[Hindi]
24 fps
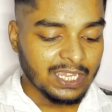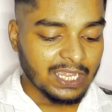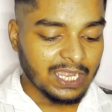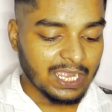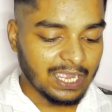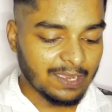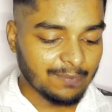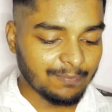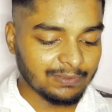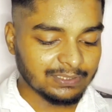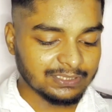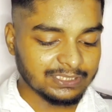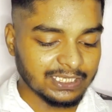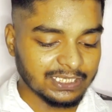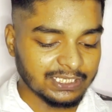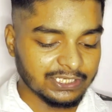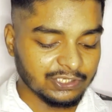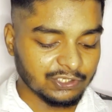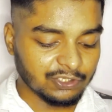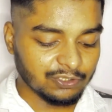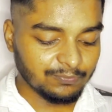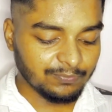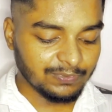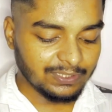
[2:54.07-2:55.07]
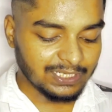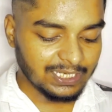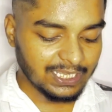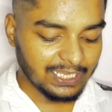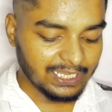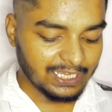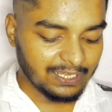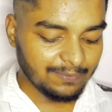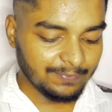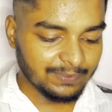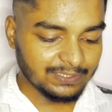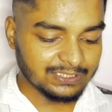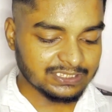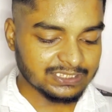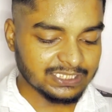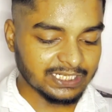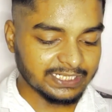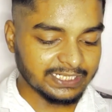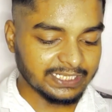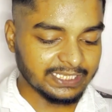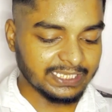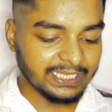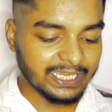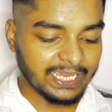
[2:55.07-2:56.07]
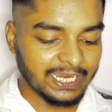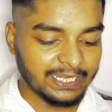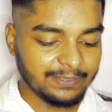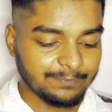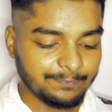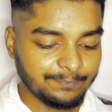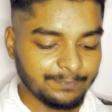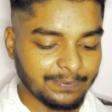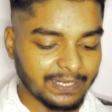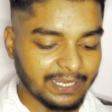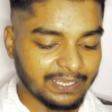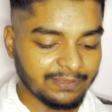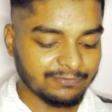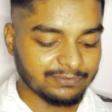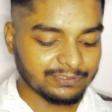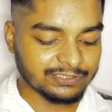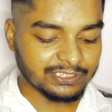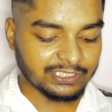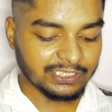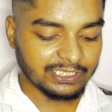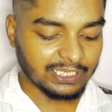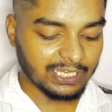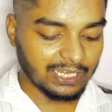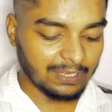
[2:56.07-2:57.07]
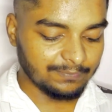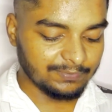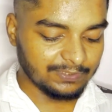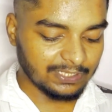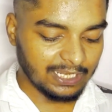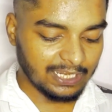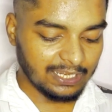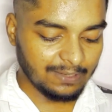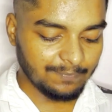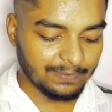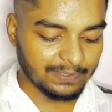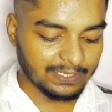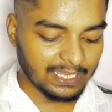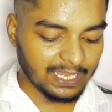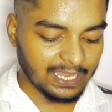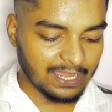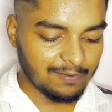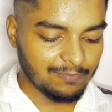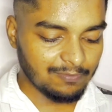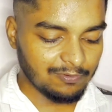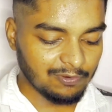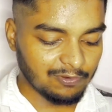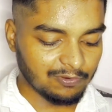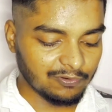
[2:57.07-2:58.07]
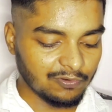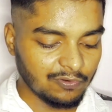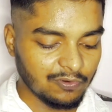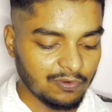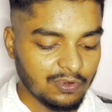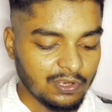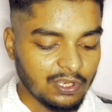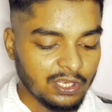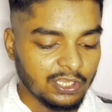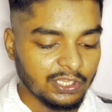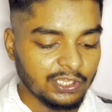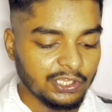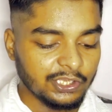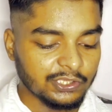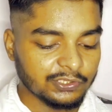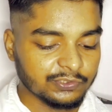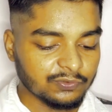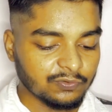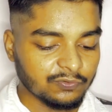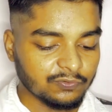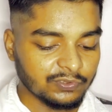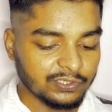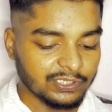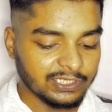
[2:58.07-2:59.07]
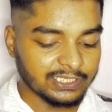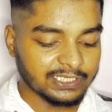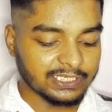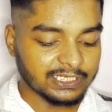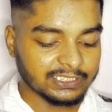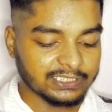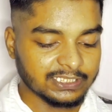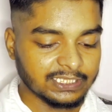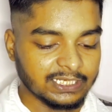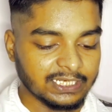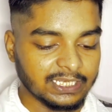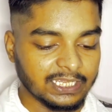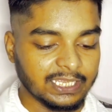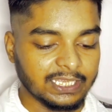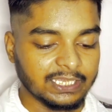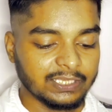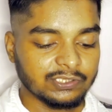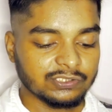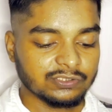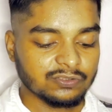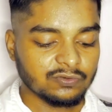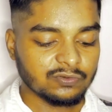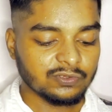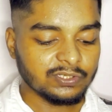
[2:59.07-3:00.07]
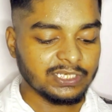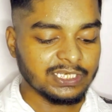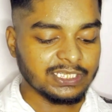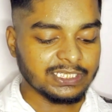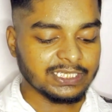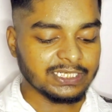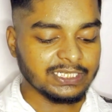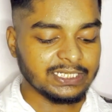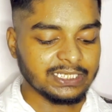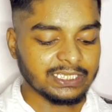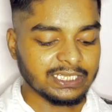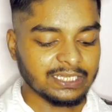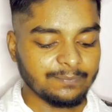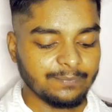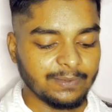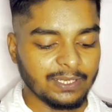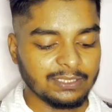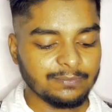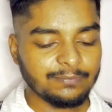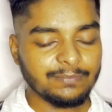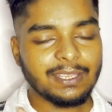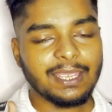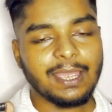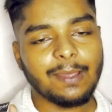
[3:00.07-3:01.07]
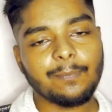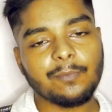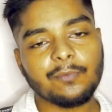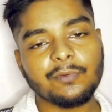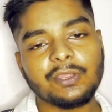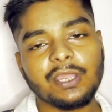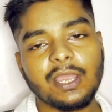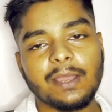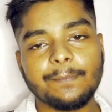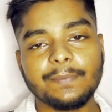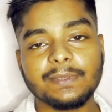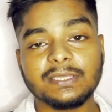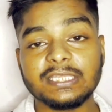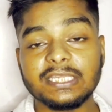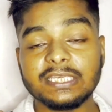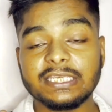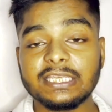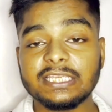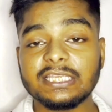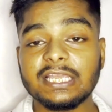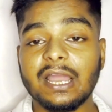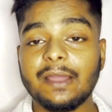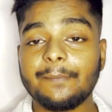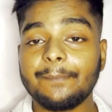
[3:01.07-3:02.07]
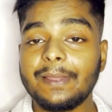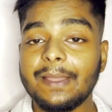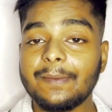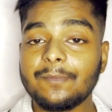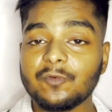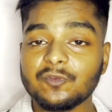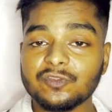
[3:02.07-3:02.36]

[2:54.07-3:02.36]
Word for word: आपको देखने को मिल रहा है यहाँ पे सेटिंग एंड प्राइवेसी अब यहाँ पे क्या है आप लोग को इसको क्लिक कर देना है इसको क्लिक करने के बाद में आपको यहाँ पे देखिए यहाँ पे आपको